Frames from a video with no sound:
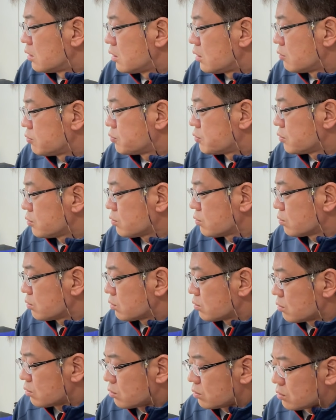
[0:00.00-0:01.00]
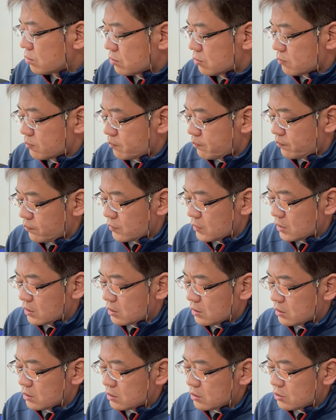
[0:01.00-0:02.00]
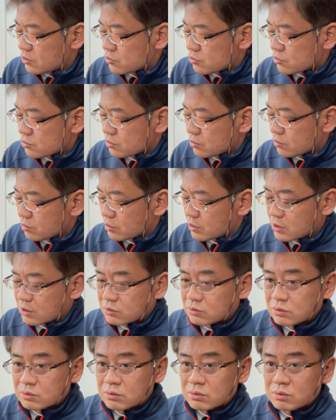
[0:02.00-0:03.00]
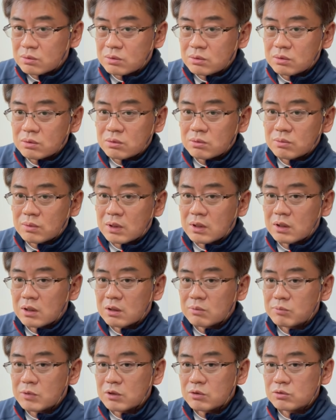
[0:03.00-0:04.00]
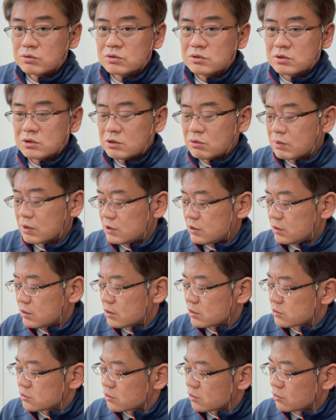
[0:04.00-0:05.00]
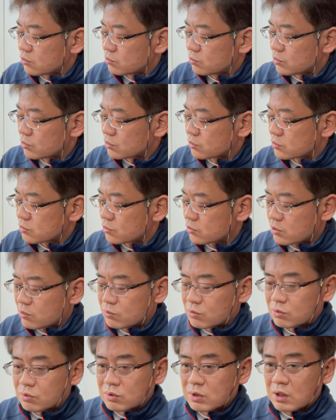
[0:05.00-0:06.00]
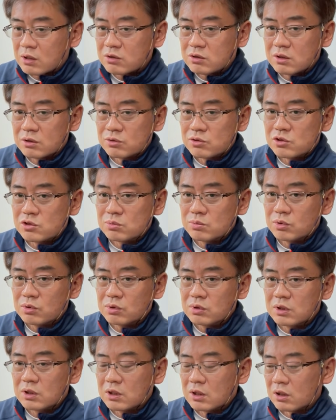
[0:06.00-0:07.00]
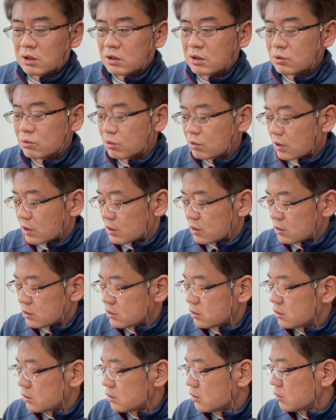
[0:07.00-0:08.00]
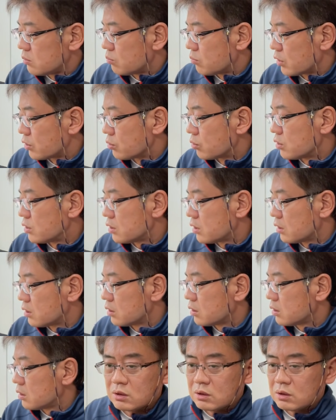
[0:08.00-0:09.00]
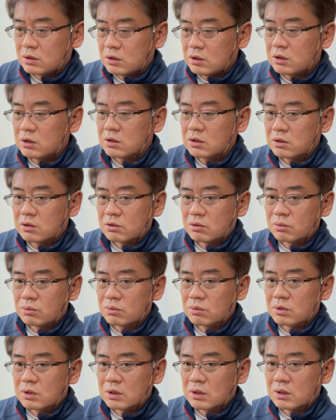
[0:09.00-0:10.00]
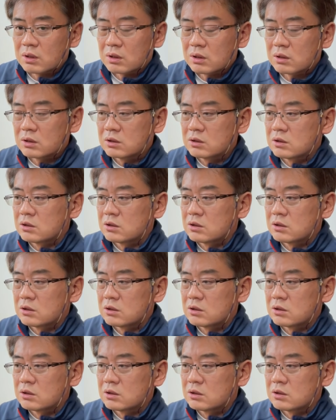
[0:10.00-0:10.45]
F4 の24105はまあ写りはいいんですけどもそれでもある程度絞ってあげた方が、まあ、よりねいいっていうことで